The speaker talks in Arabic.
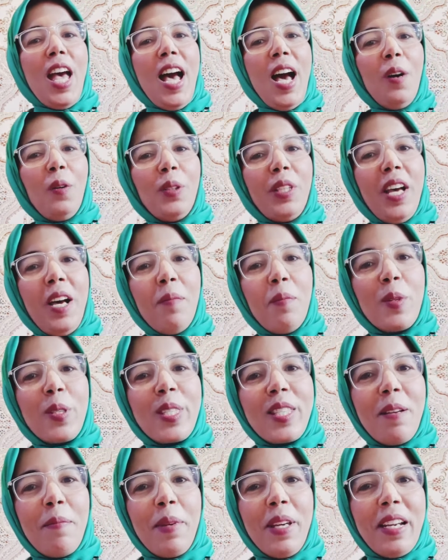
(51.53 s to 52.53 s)
عودة
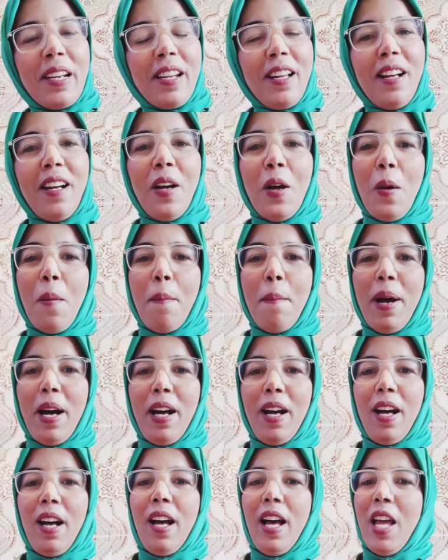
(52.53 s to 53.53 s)
مستمرة
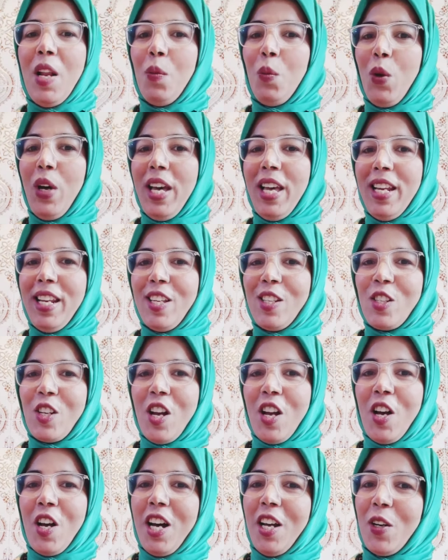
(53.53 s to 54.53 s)
مع
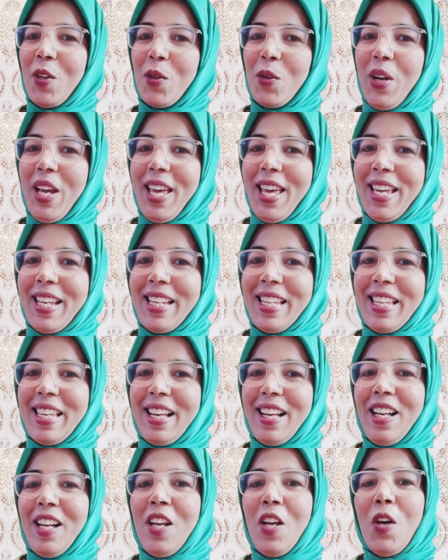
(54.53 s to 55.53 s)
المعالجة
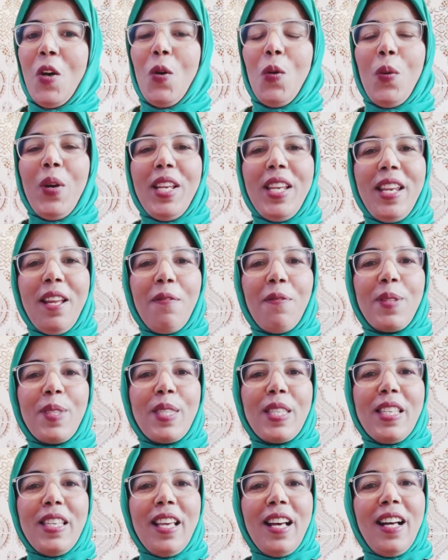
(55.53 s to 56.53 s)
الروحانية
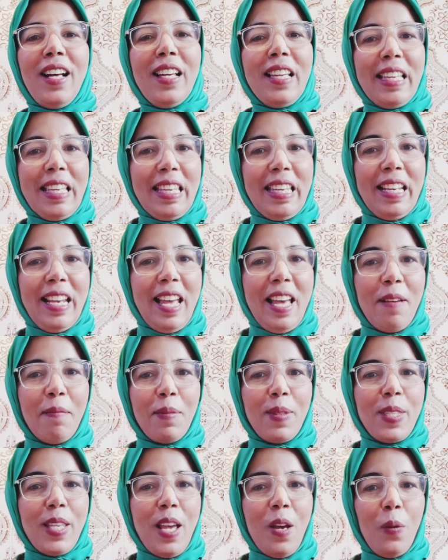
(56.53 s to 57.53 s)
والنفسية
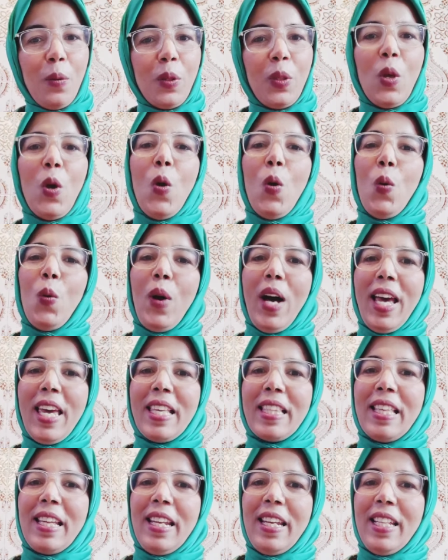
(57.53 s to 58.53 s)
إلهام تاود
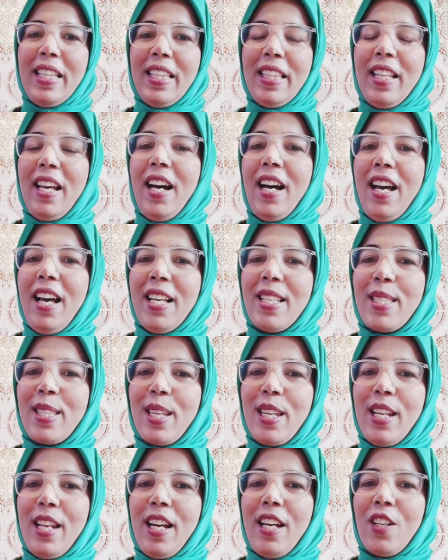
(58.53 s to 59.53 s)
وايضا عندنا
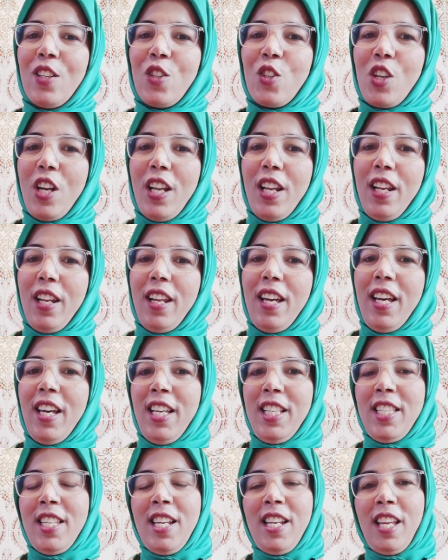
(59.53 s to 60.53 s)
اسئله ان شاء الله
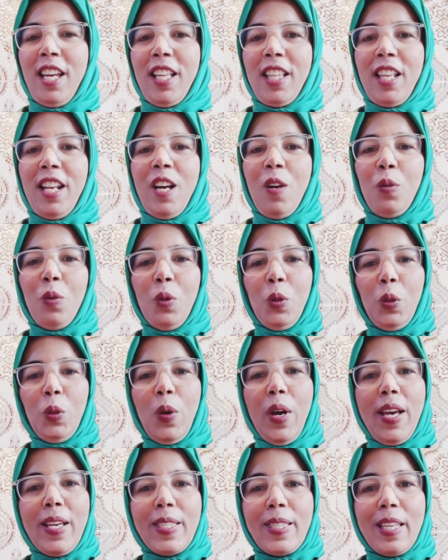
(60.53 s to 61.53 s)
حتى أنا غادي نعود
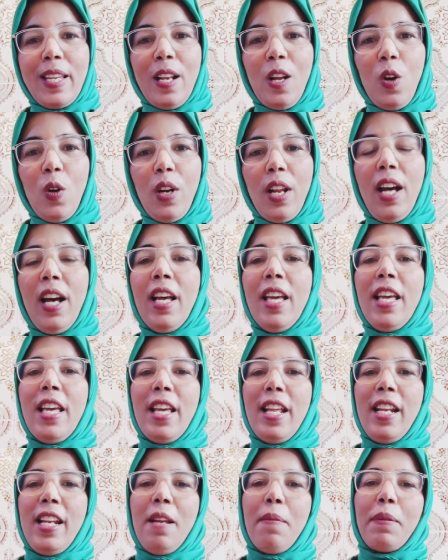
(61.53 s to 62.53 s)
نعطوها اسئله اخرى
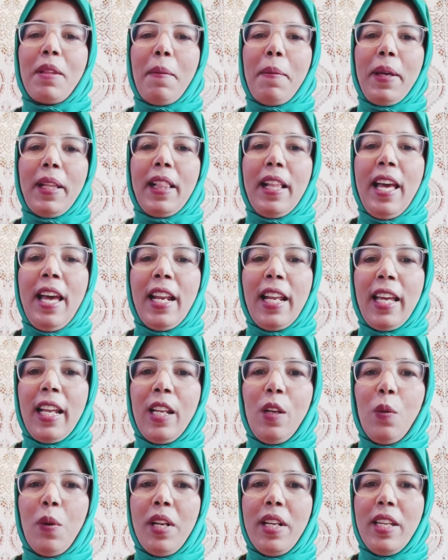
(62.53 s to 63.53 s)
اللي بطبيعه الحال
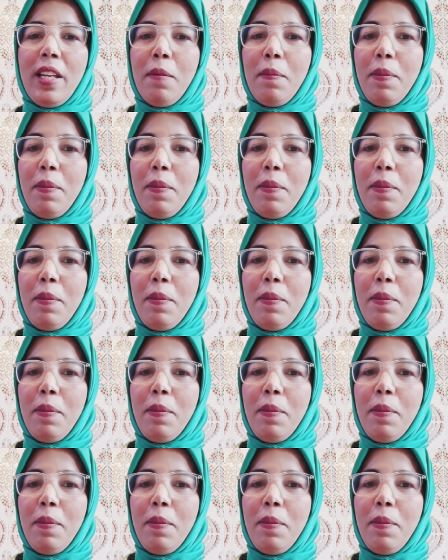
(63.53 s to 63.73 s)
خلوها لي